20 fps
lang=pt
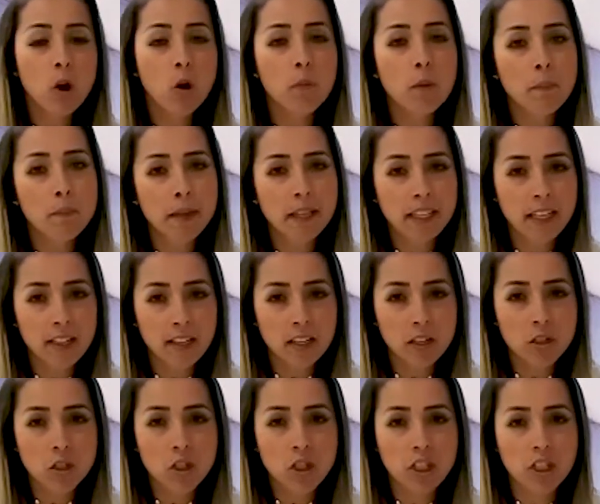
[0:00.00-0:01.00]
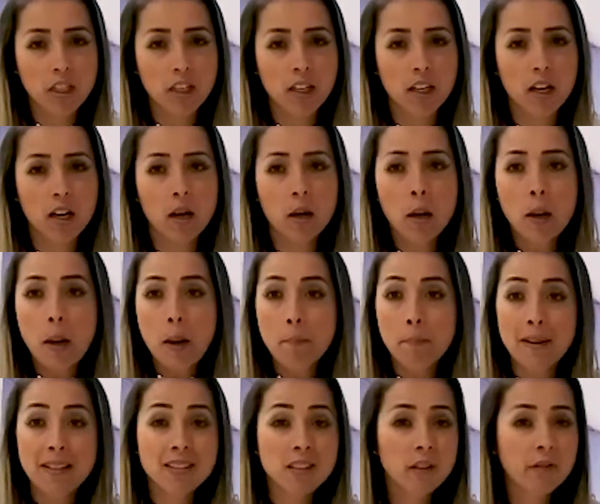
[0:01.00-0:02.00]
Uma pequena dica,
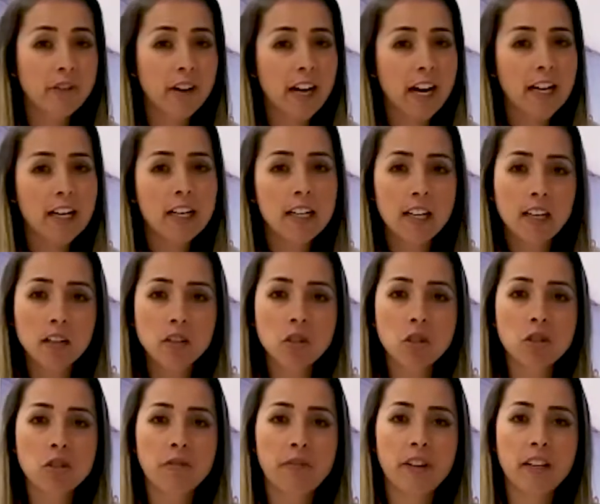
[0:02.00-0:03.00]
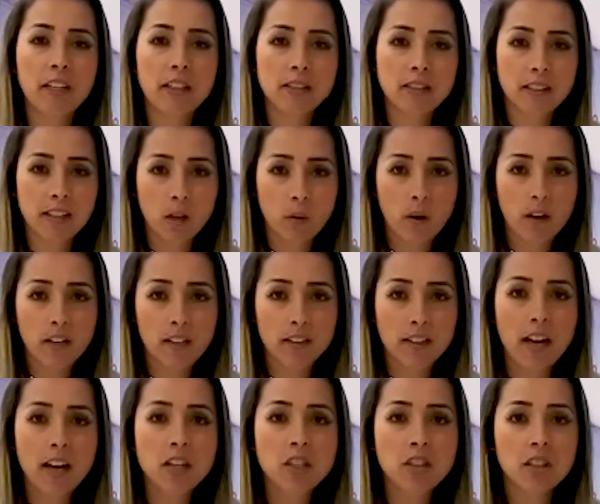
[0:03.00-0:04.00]
mas que fará grande diferença na
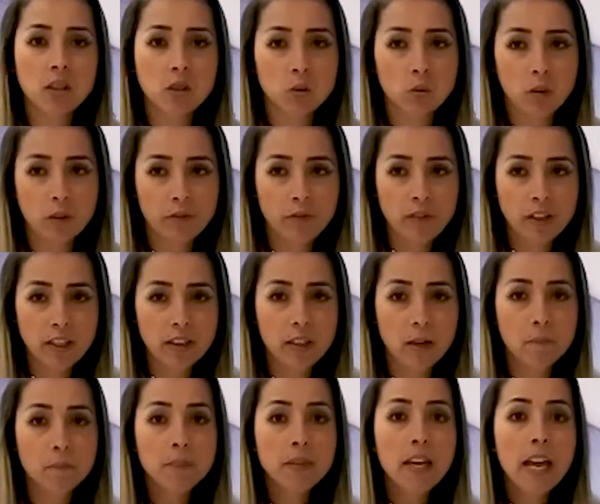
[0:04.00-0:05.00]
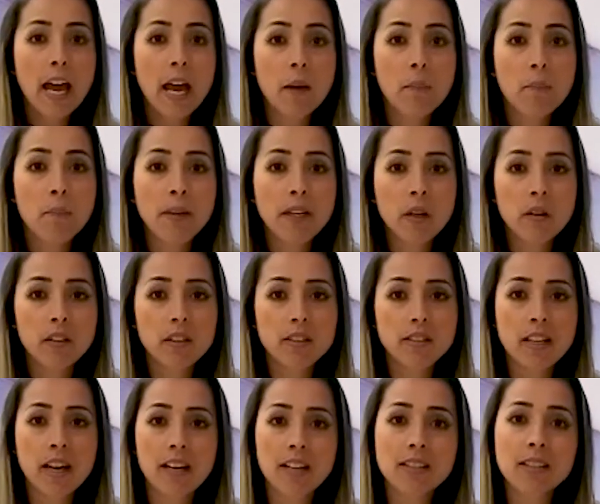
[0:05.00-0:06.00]
qualidade da sua vida, é
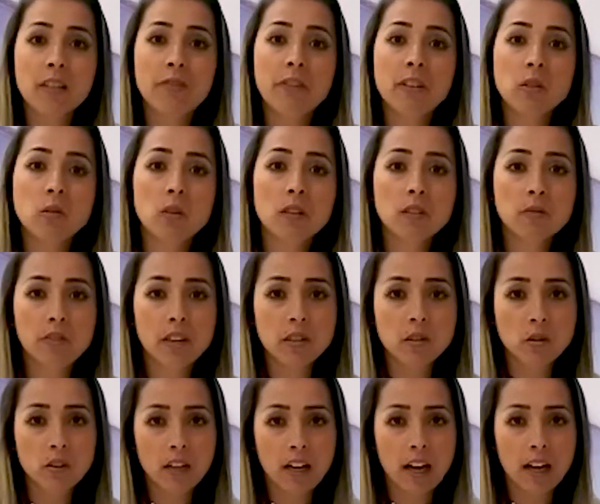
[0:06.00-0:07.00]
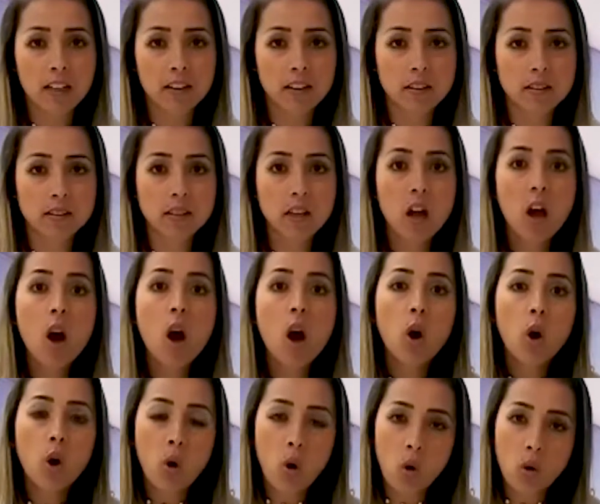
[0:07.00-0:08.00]
priorizar as refeições fracionadas,
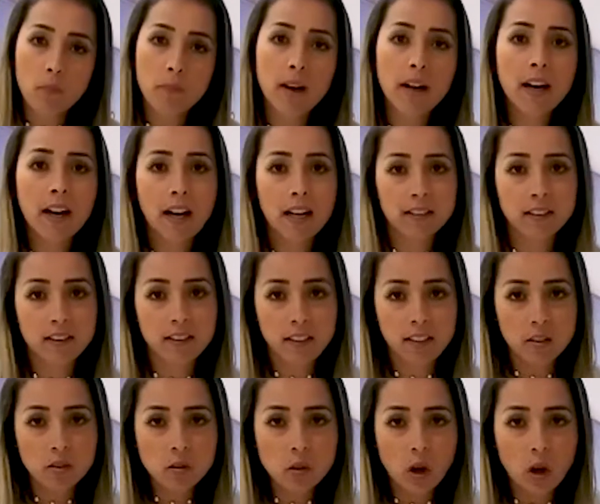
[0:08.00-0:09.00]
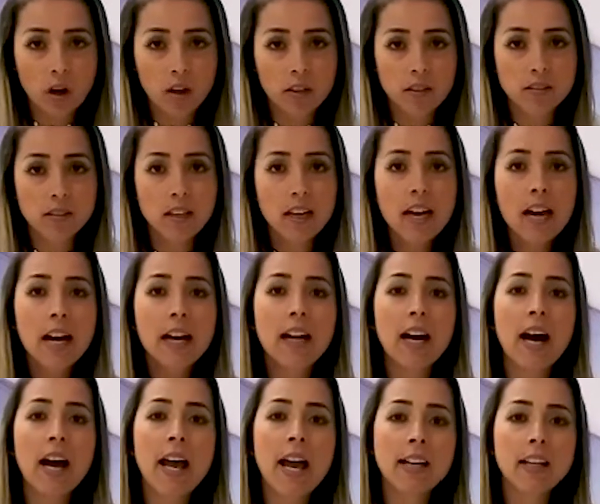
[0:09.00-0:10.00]
coma a cada três horas.
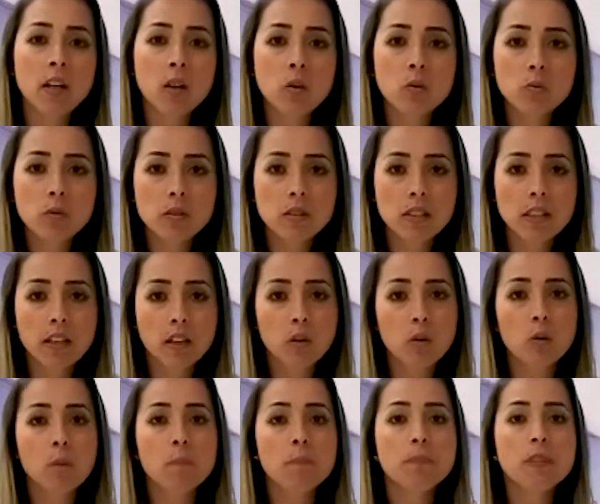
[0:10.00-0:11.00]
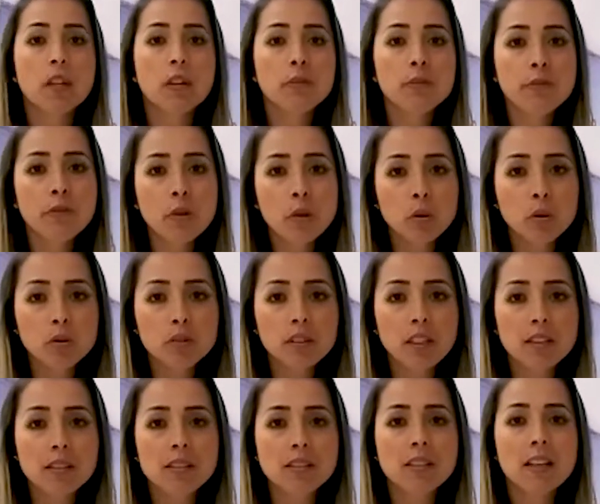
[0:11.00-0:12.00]
Carregue consigo
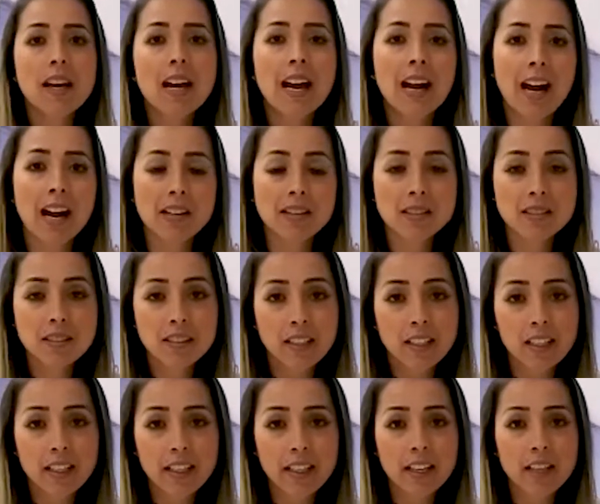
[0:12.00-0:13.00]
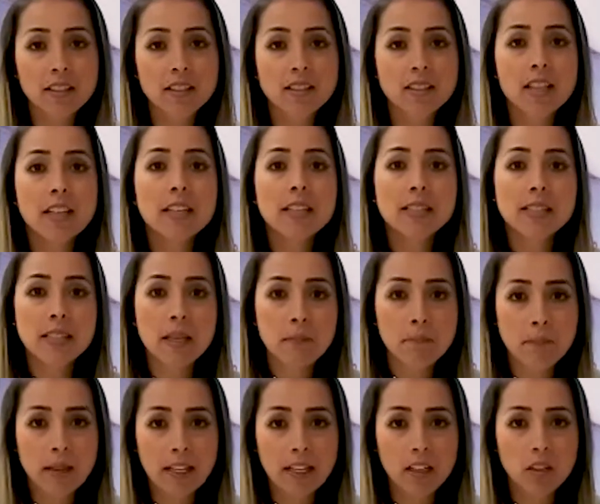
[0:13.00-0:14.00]
frutas, castanhas,
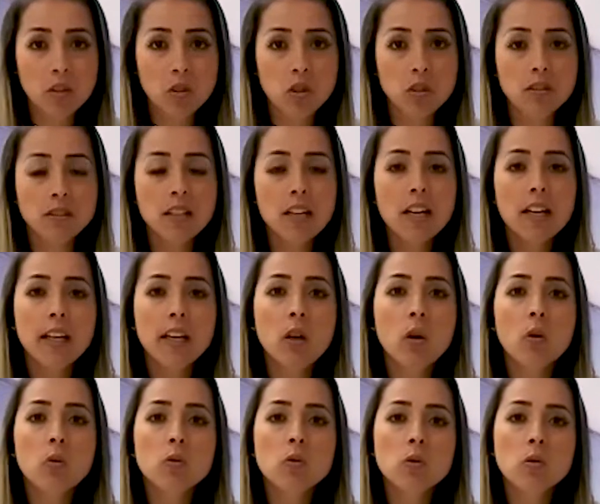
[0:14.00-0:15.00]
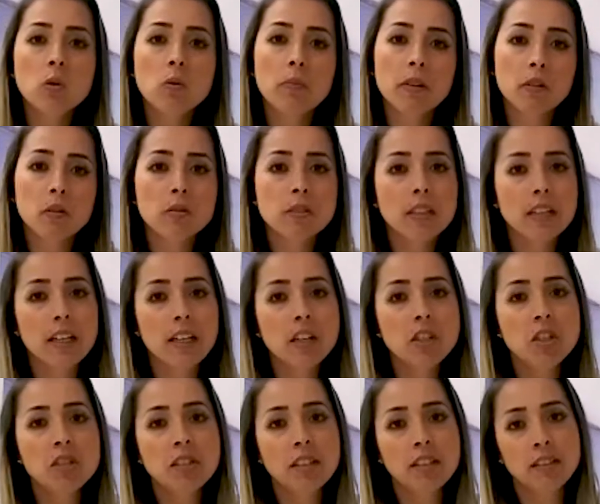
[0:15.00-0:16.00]
sementes e consuma nos
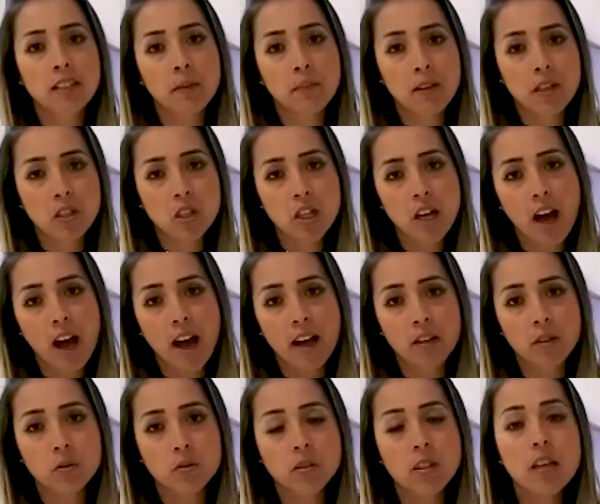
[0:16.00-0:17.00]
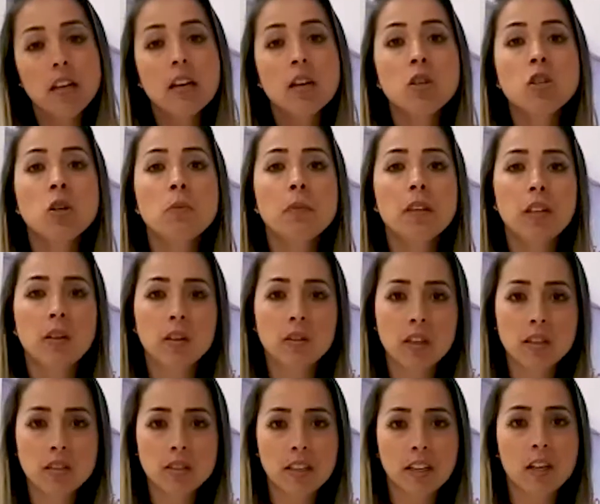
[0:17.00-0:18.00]
lanches intermediários,
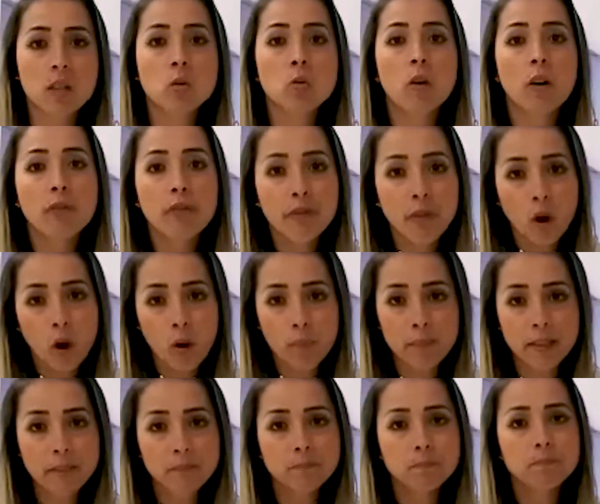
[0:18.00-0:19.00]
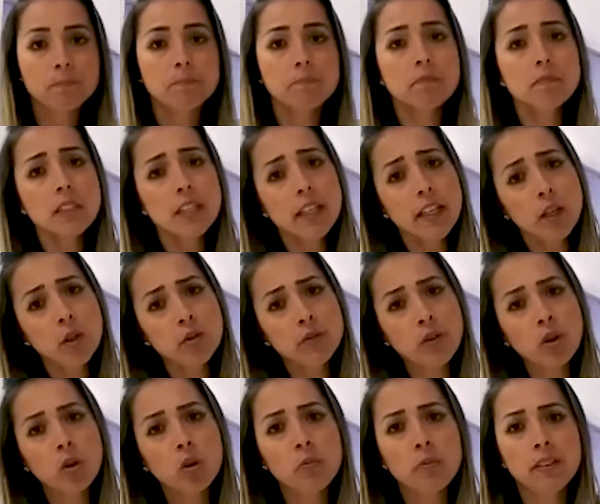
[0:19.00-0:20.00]
diminuindo assim a sua fome e o
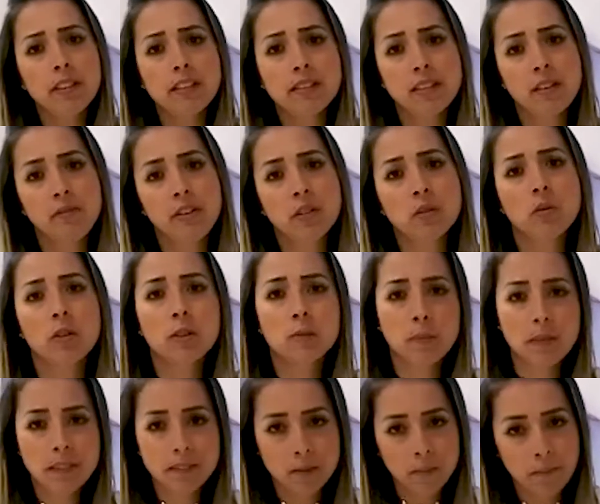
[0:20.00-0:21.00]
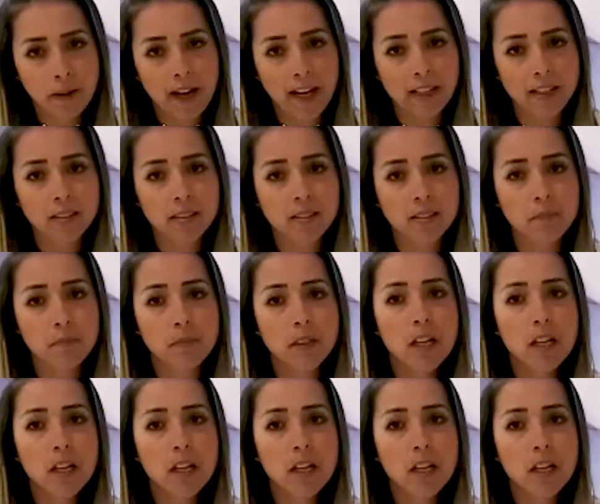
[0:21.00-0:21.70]
volume das refeições principais.